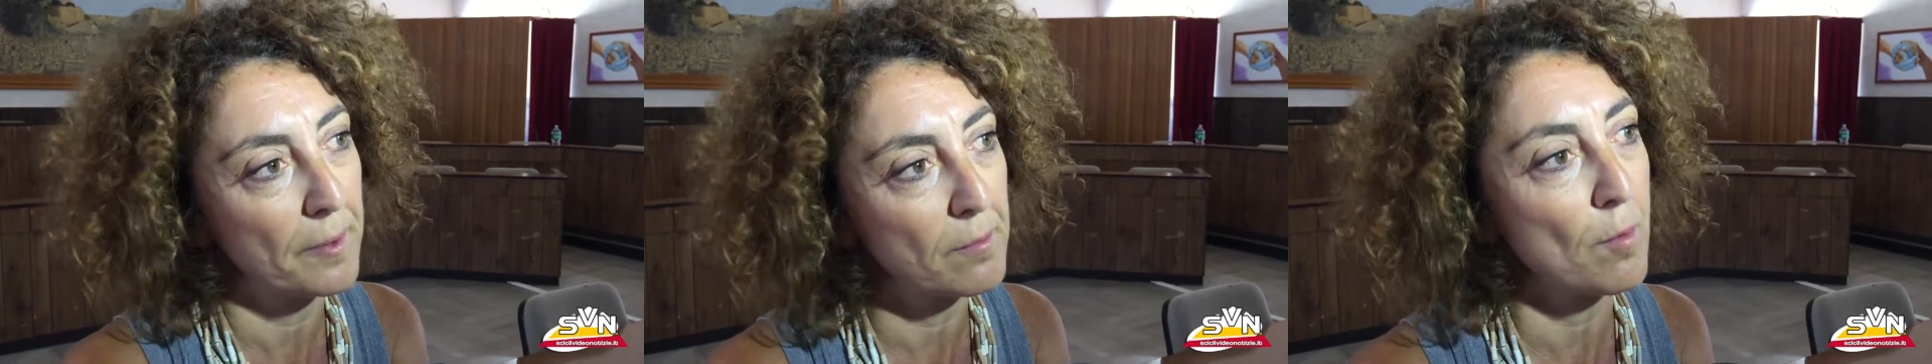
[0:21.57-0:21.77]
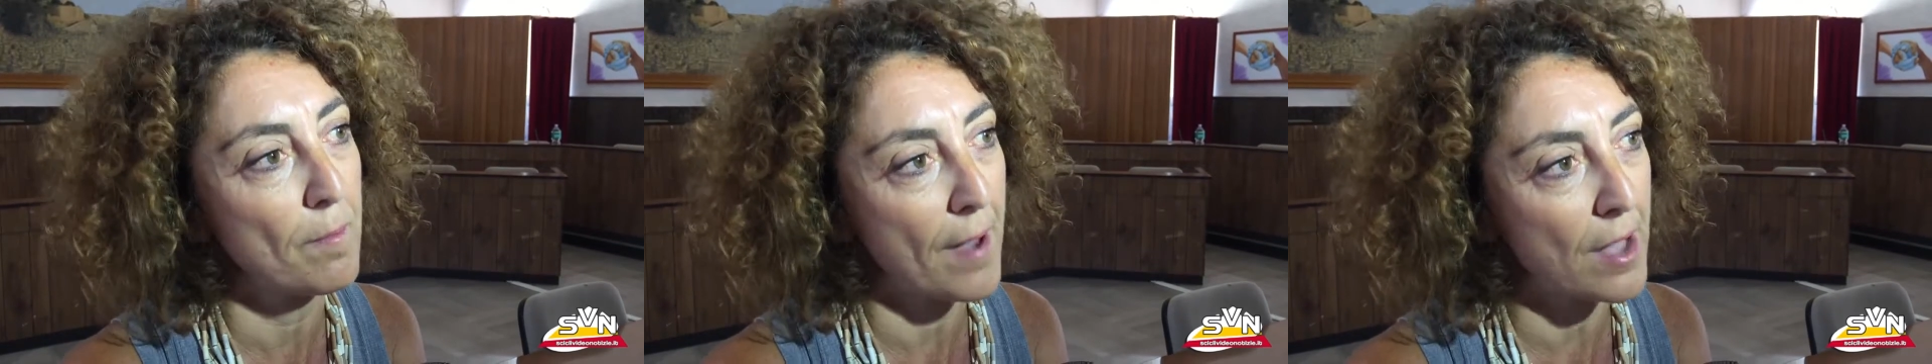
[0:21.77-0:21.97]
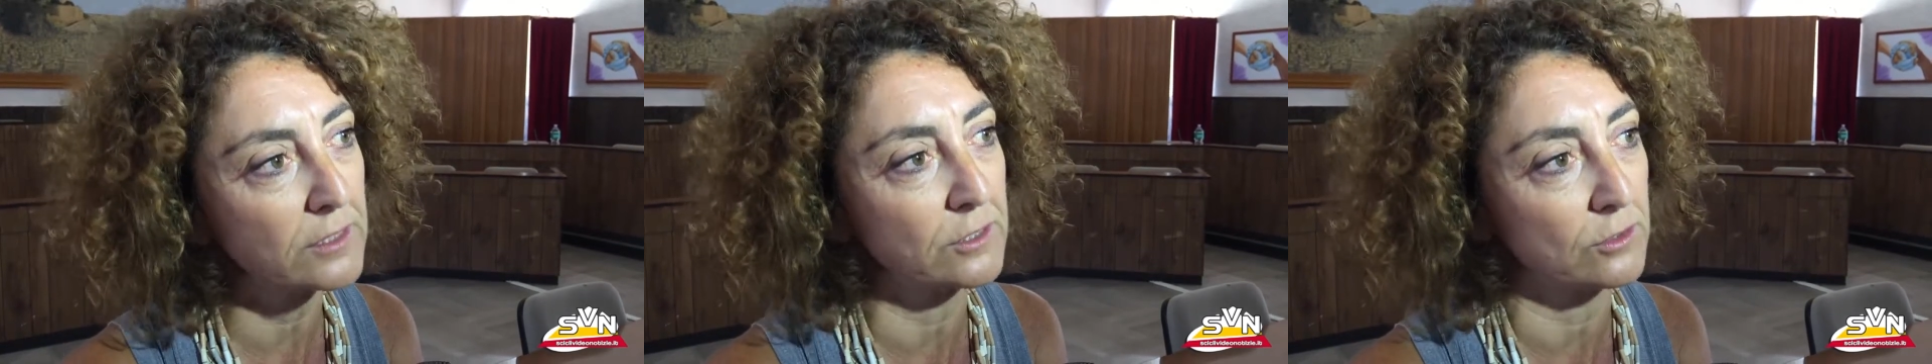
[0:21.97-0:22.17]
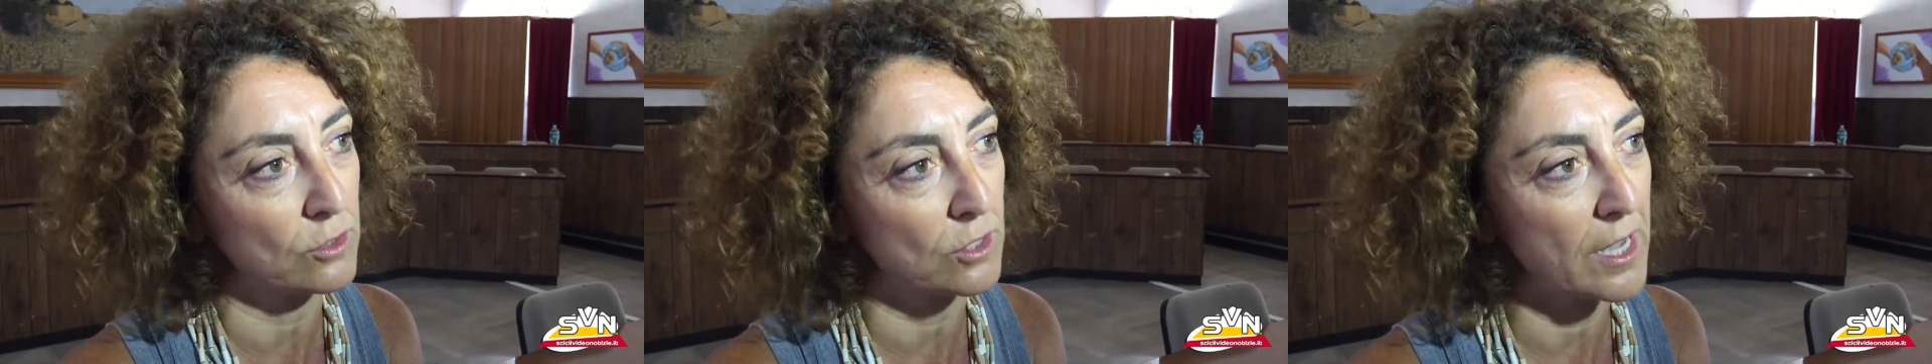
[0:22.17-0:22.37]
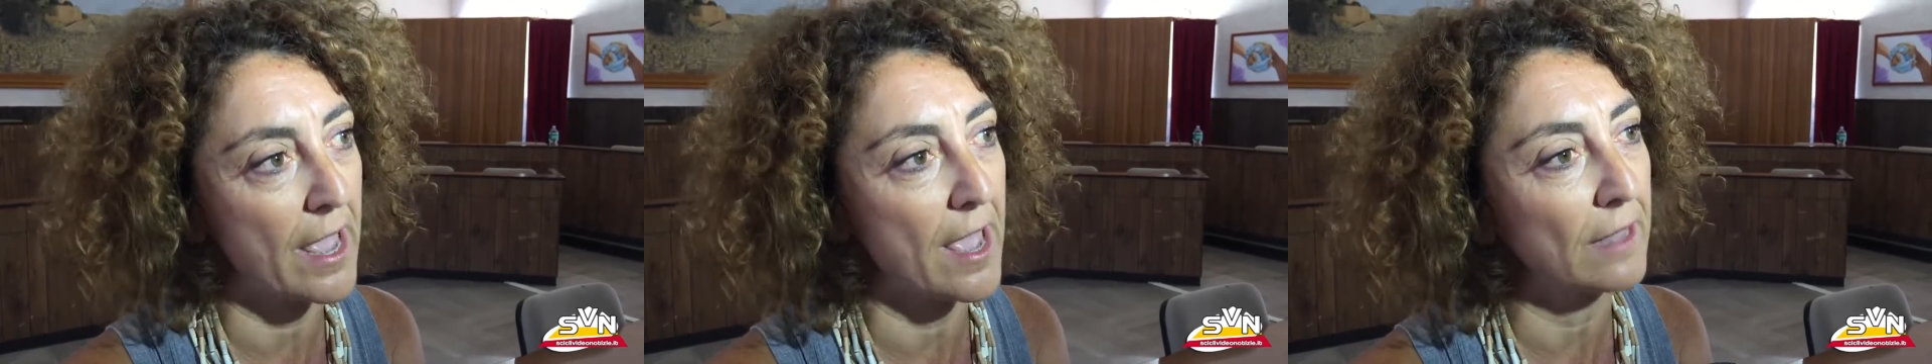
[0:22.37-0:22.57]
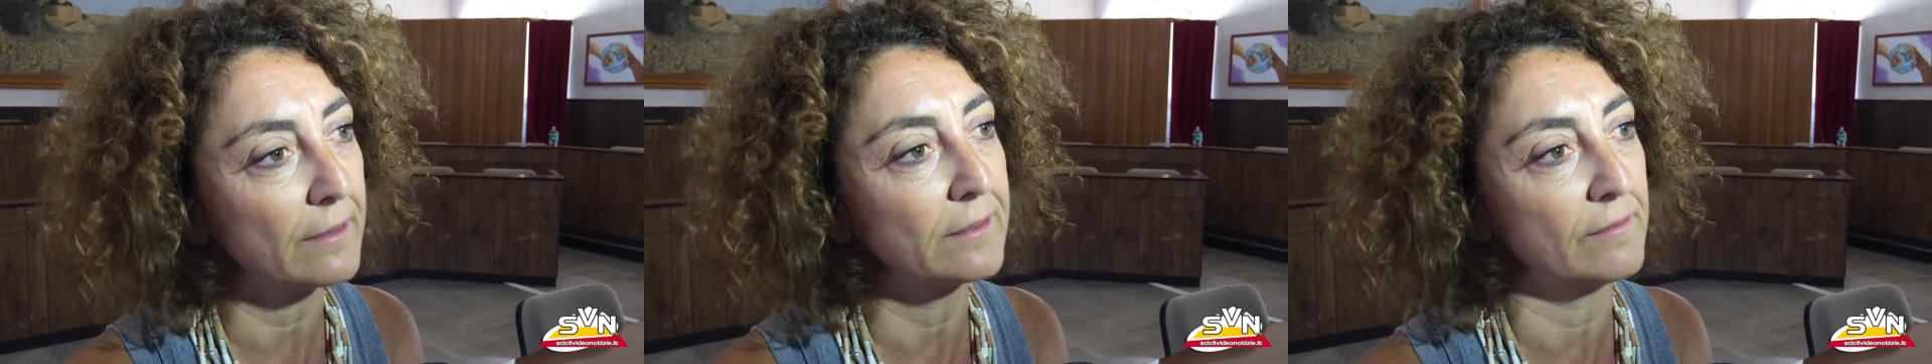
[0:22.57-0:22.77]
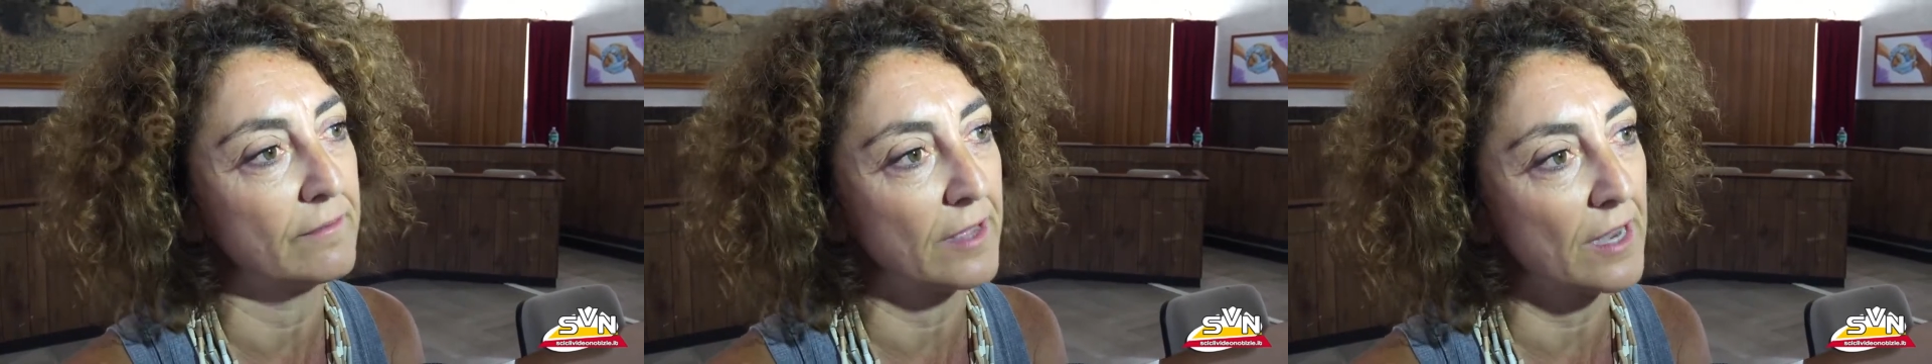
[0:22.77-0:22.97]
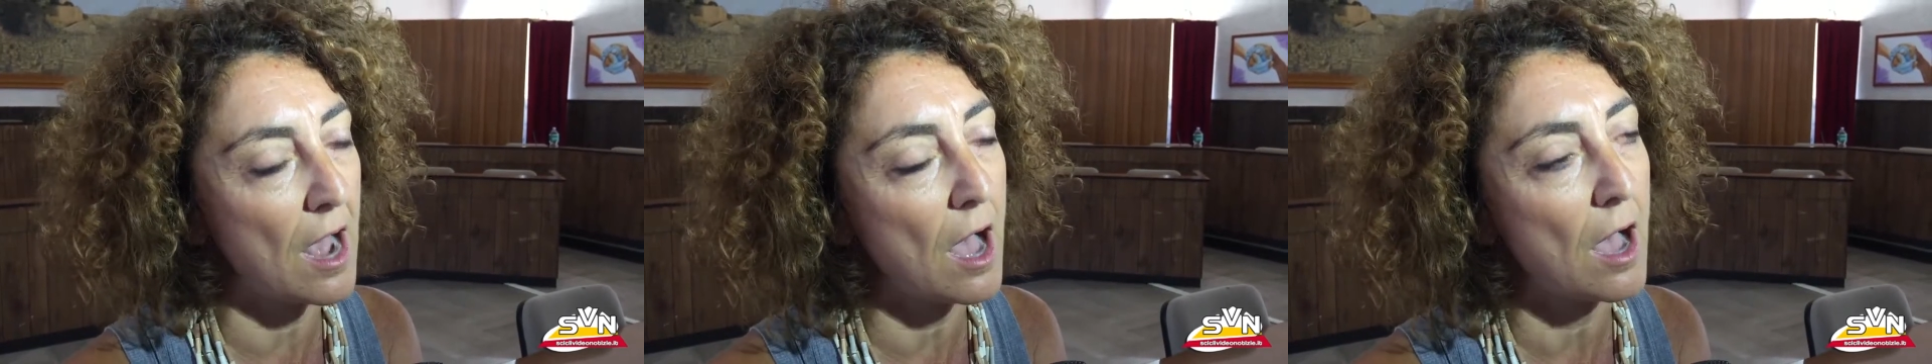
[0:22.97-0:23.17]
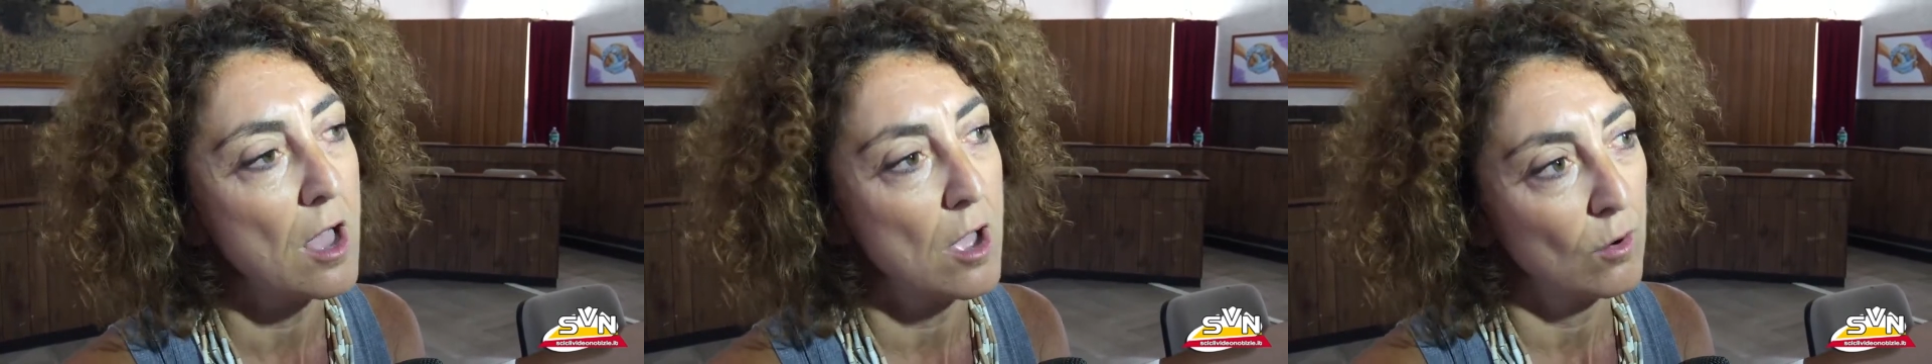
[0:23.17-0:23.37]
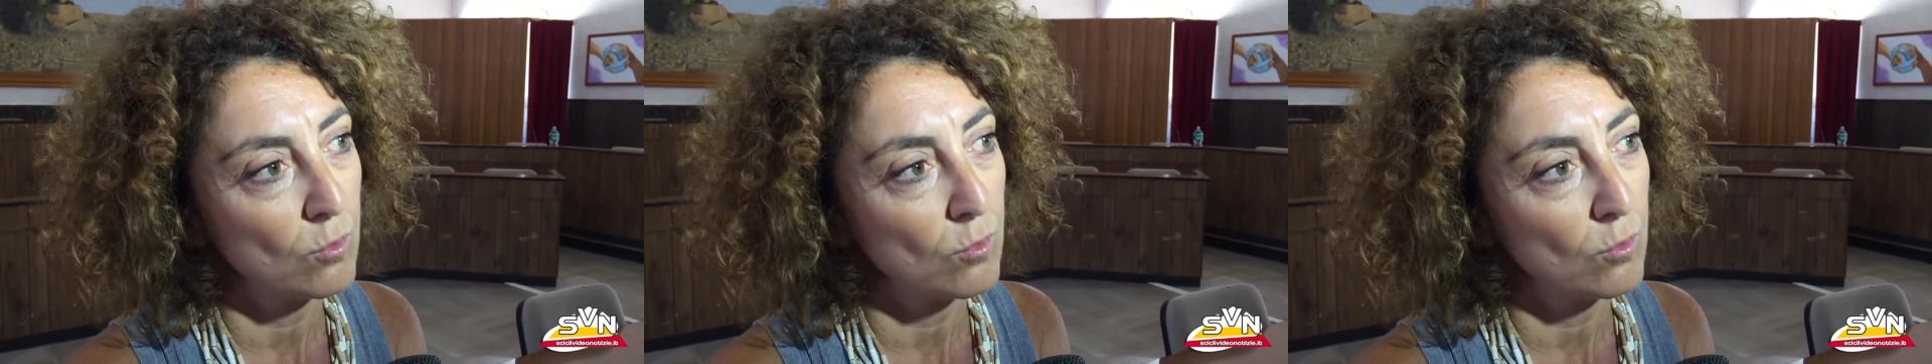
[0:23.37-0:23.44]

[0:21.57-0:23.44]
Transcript: il primo passo che attiverà